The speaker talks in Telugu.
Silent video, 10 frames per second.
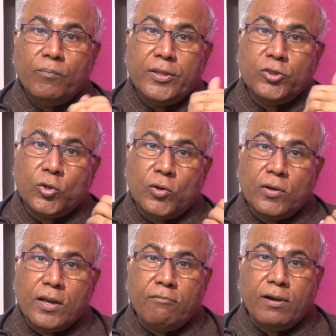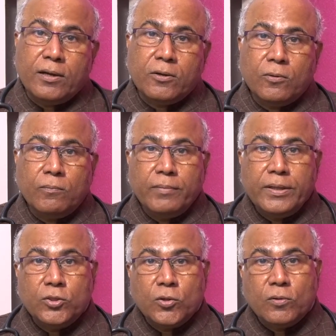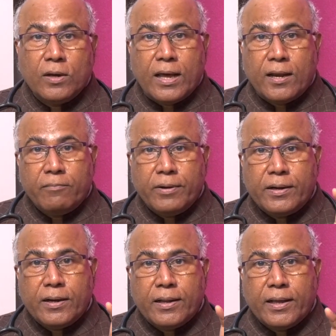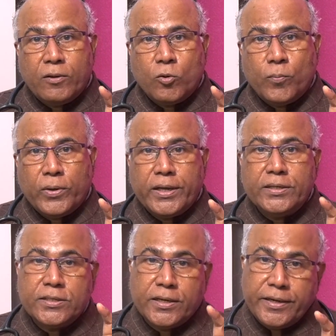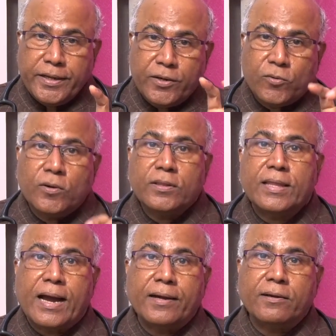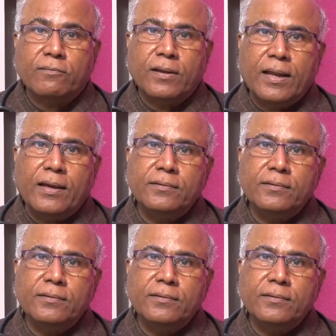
మెంతులు నవలటం మెంతులు నానబెట్టడానికి ఉపయోగించిన నీరు కూడా తాగటం వల్ల